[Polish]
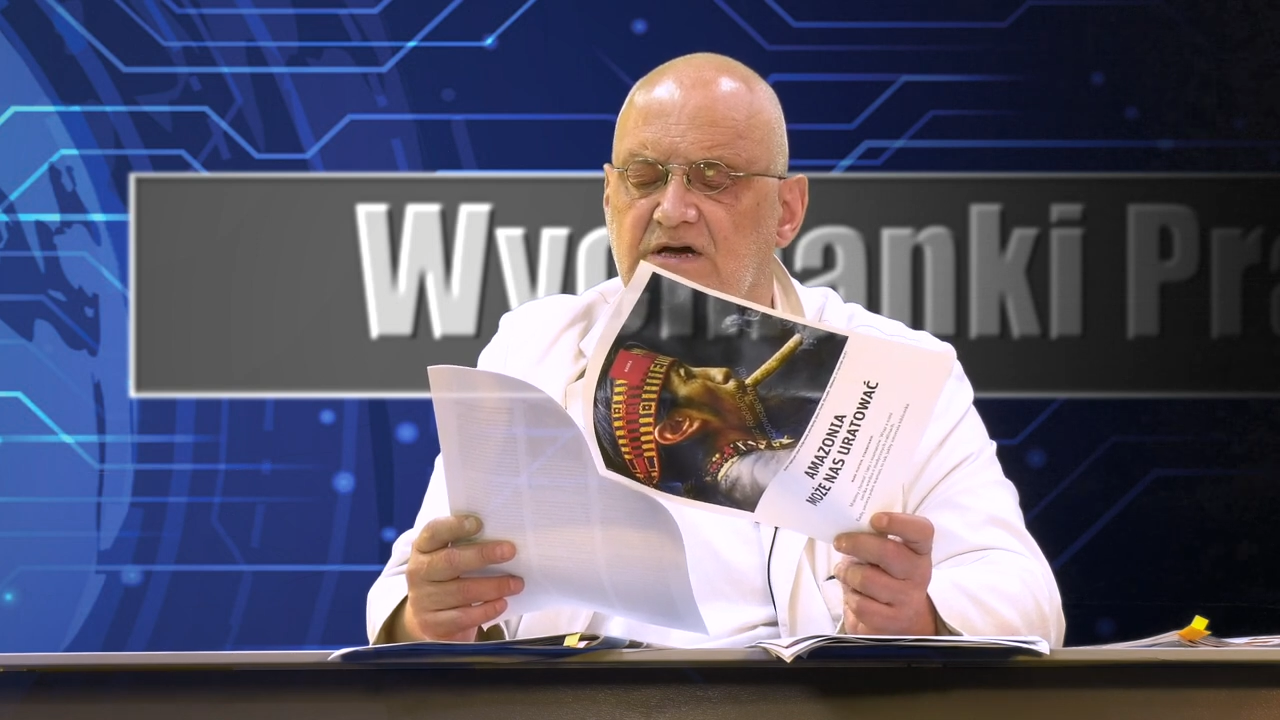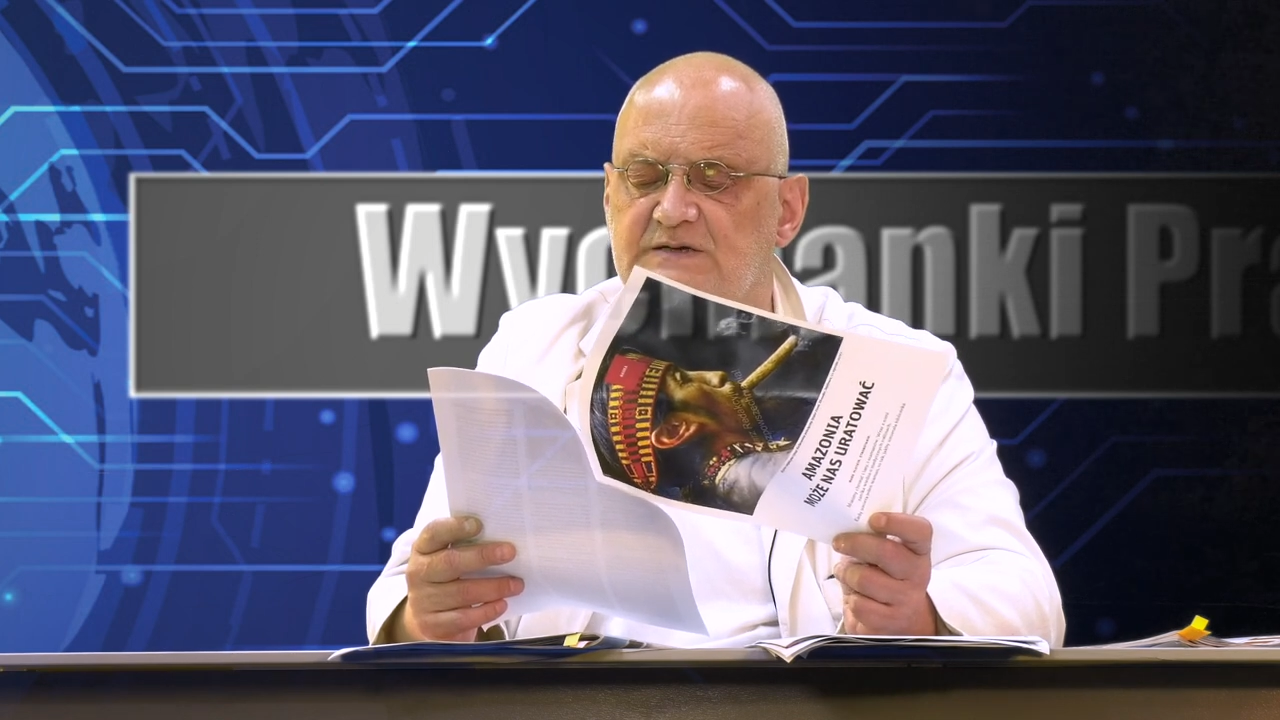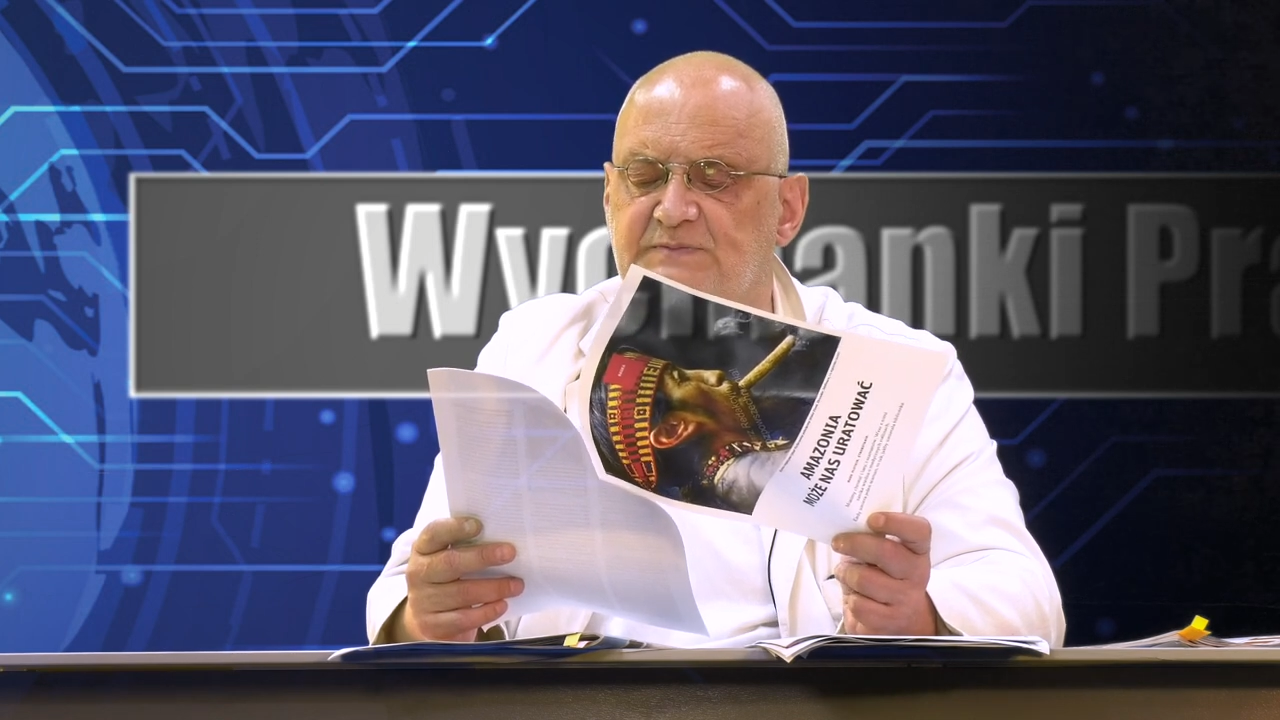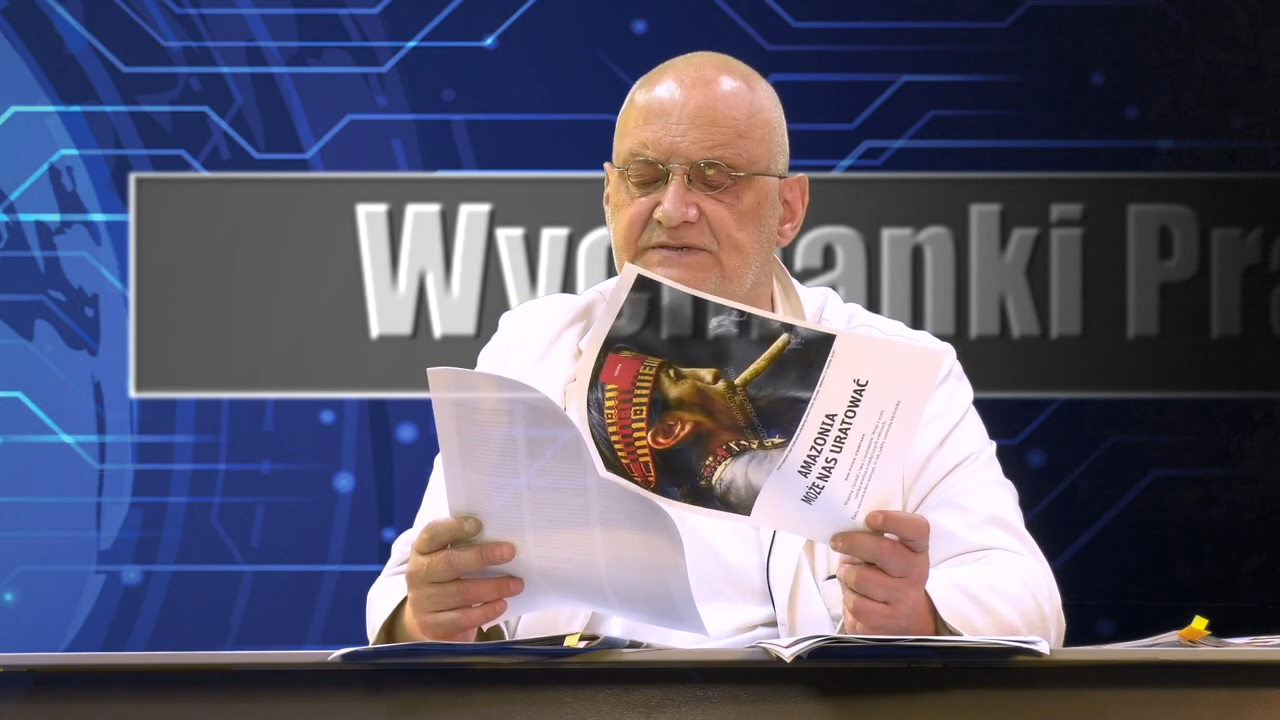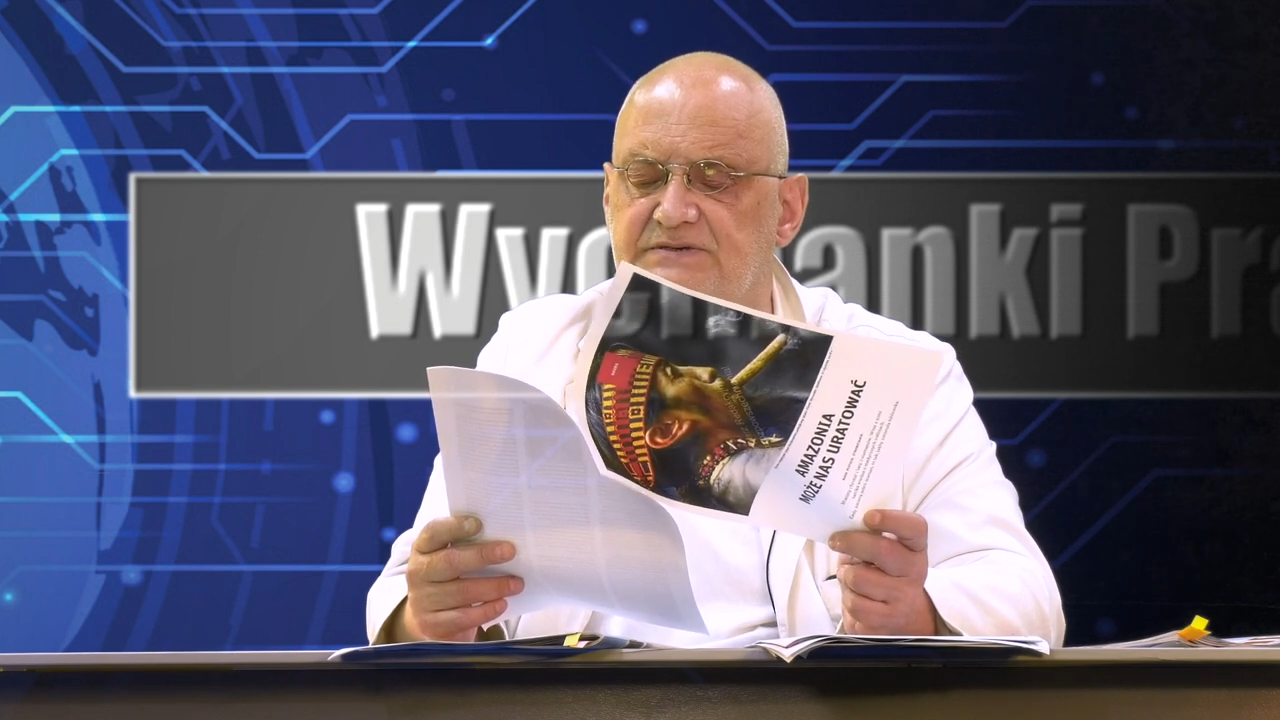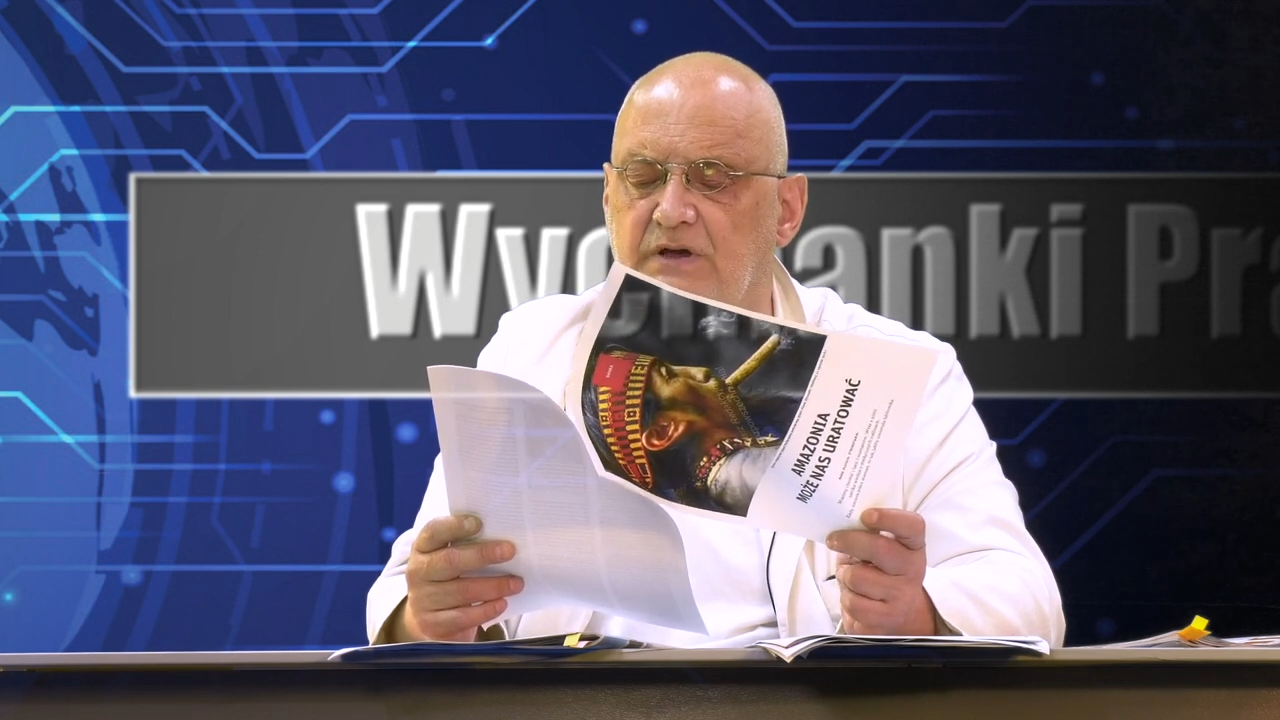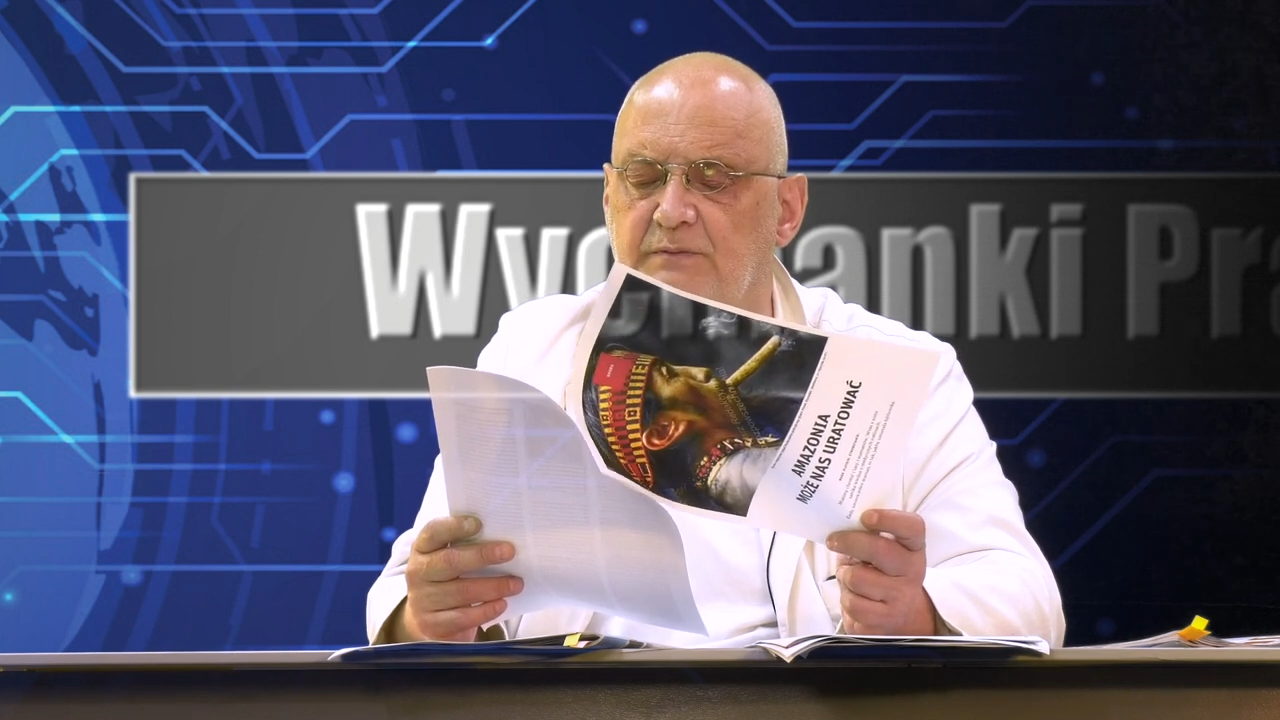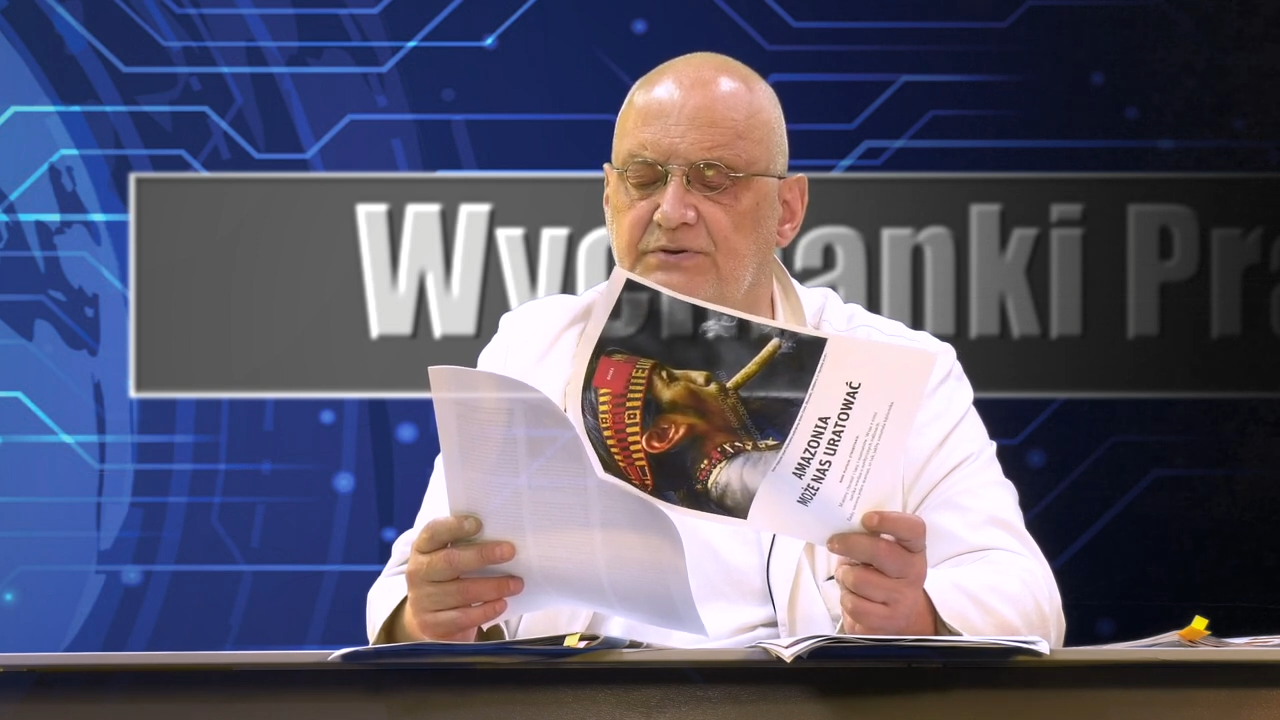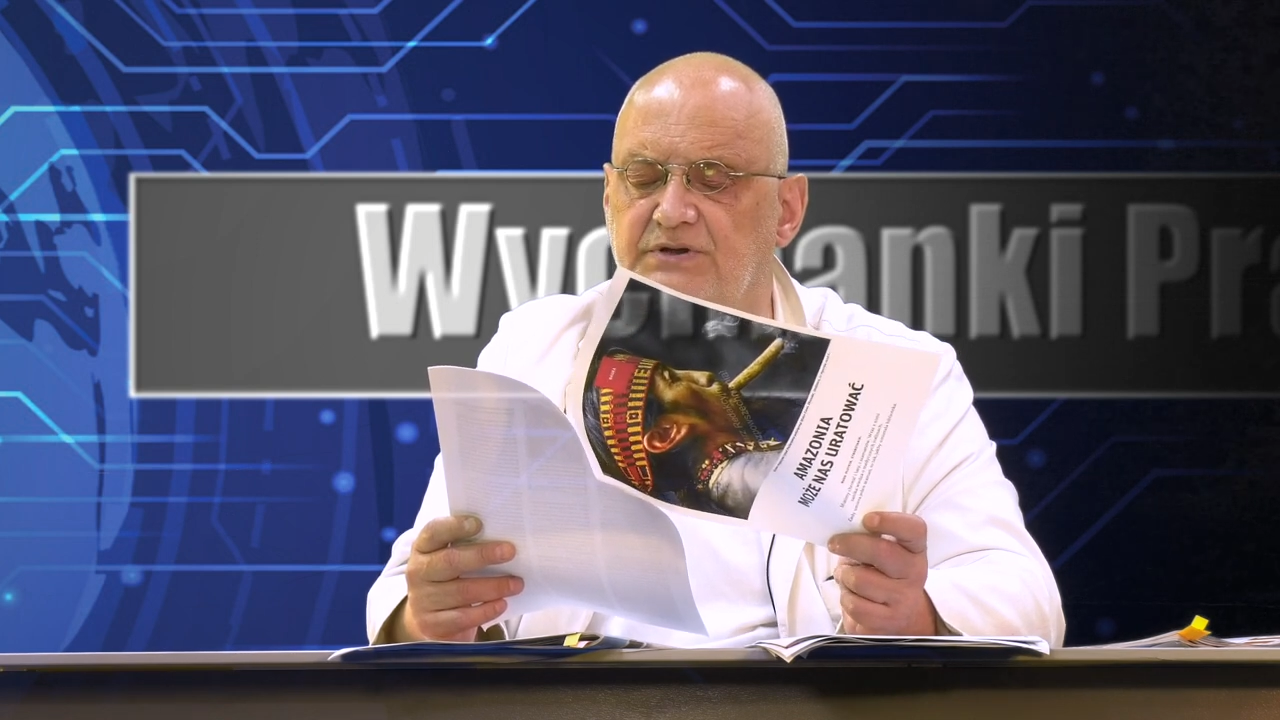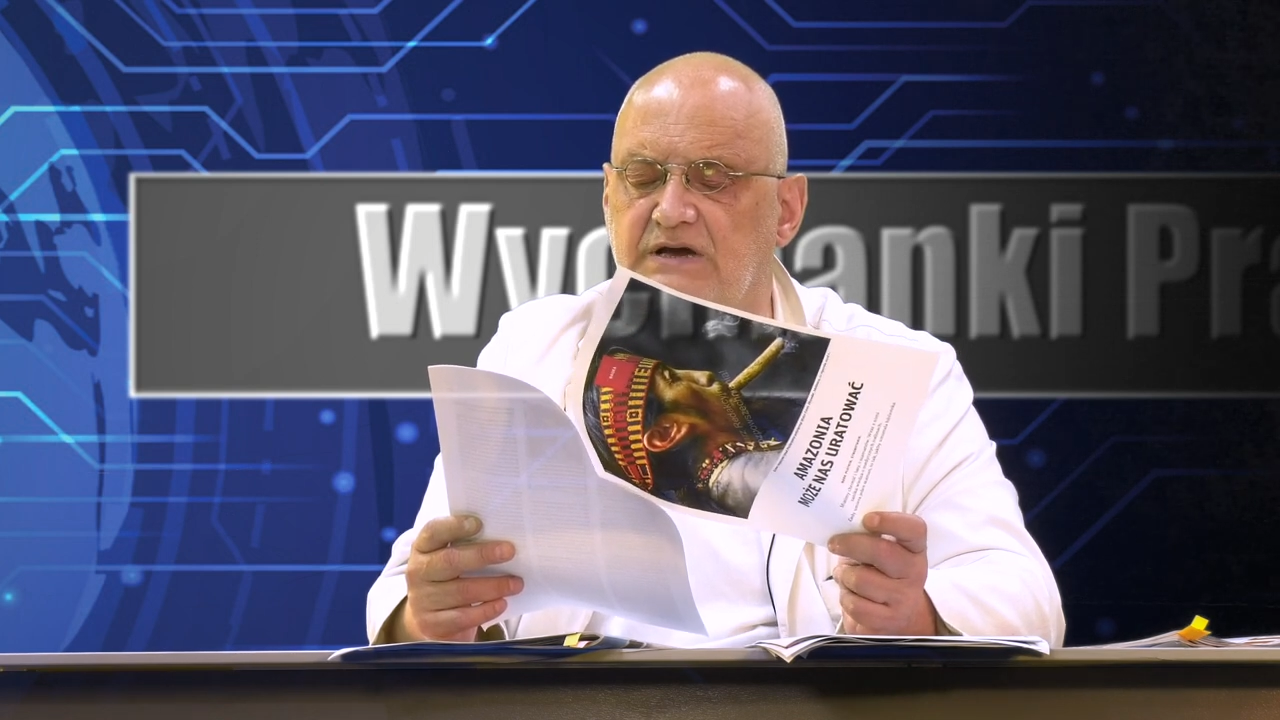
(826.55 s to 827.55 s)

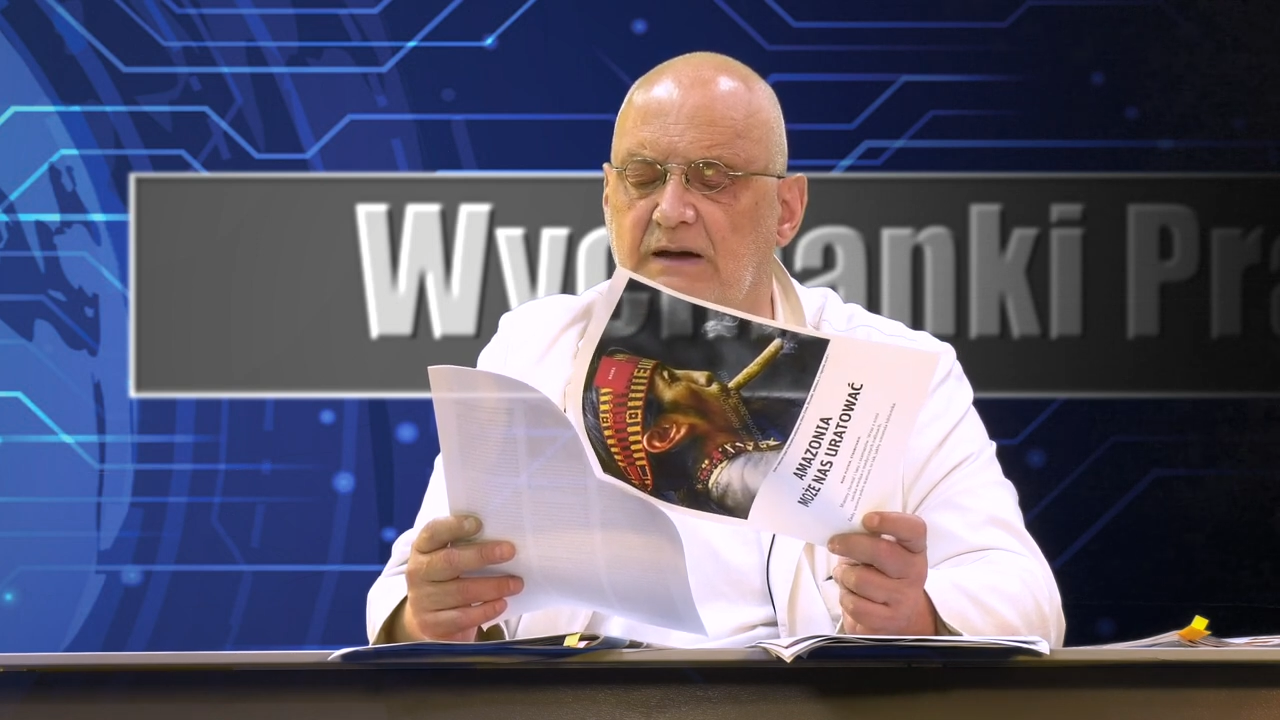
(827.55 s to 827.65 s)
Spaceruje po nich